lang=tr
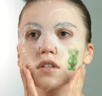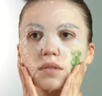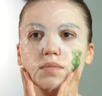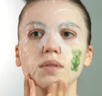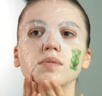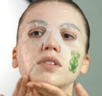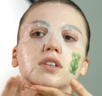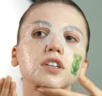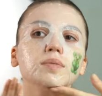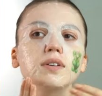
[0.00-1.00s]
Şimdi benim için
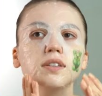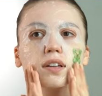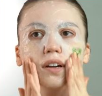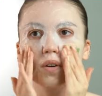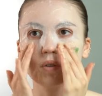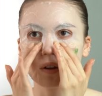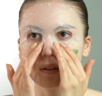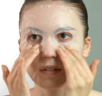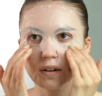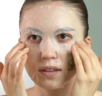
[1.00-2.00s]
kağıt maskelerde
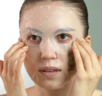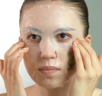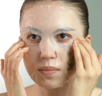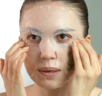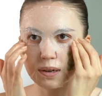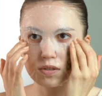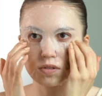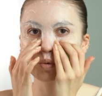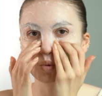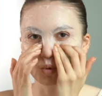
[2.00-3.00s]
önem verdiğim
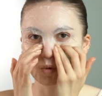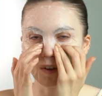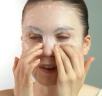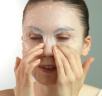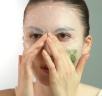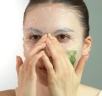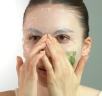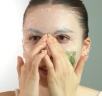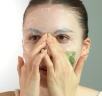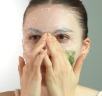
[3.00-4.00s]
birkaç husus var.
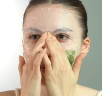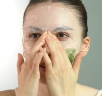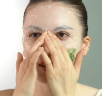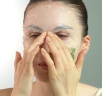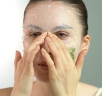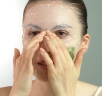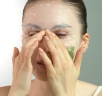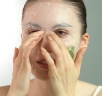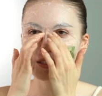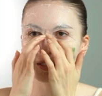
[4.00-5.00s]
Onlardan biri, beni ne
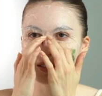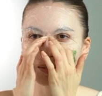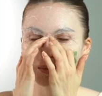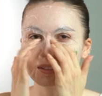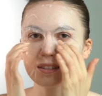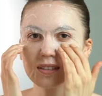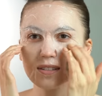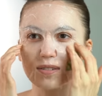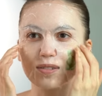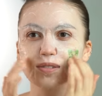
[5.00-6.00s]
kadar ciddi alabilirsiniz
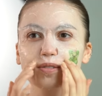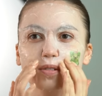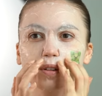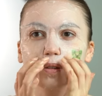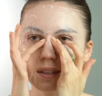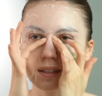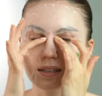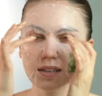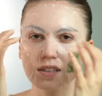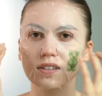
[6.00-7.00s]
ki şöyle konuşurken.
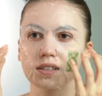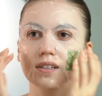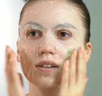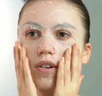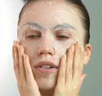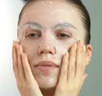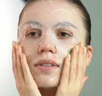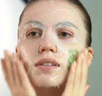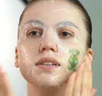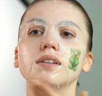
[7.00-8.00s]
Yeterince ıslak
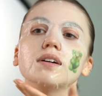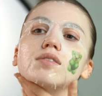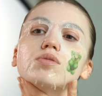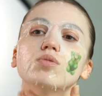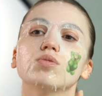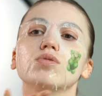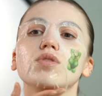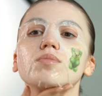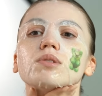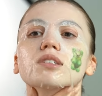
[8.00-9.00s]
olması, yani çok ürün
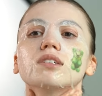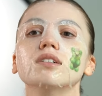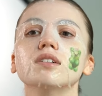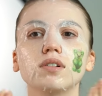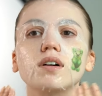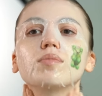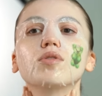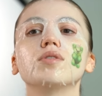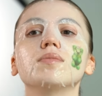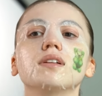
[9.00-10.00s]
olması. Mutlaka
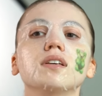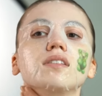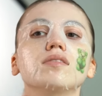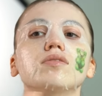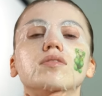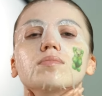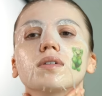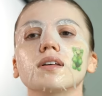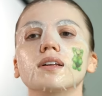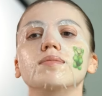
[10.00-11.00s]
boynuma da getiriyorum
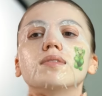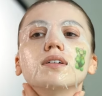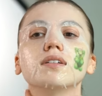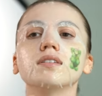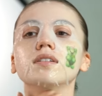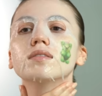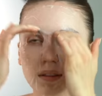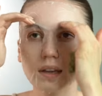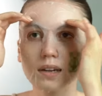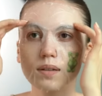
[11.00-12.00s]
ben elimde kalanı.
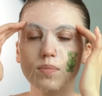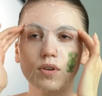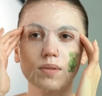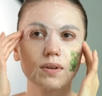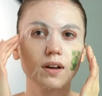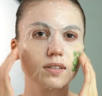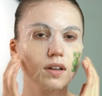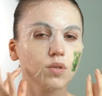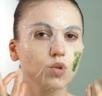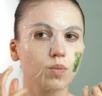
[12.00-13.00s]
Diğeri de böyle biraz
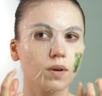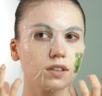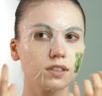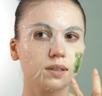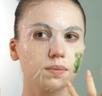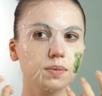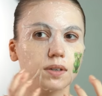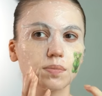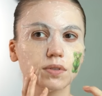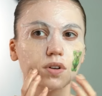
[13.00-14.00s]
daha kumaş gibi bir
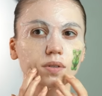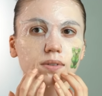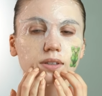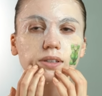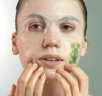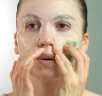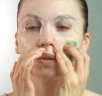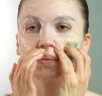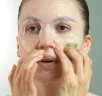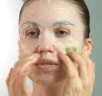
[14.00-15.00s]
yapıda olması. O
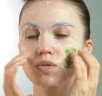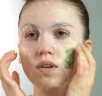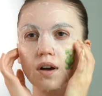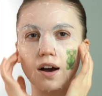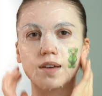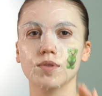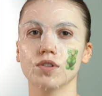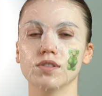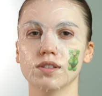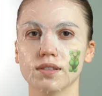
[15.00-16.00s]
zaman çünkü
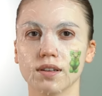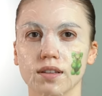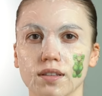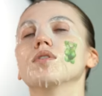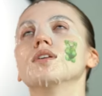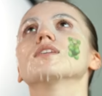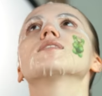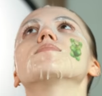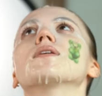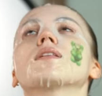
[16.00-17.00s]
kaymıyor cidden. Böyle
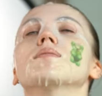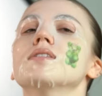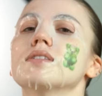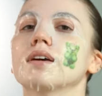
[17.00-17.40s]
yatıp beklemeniz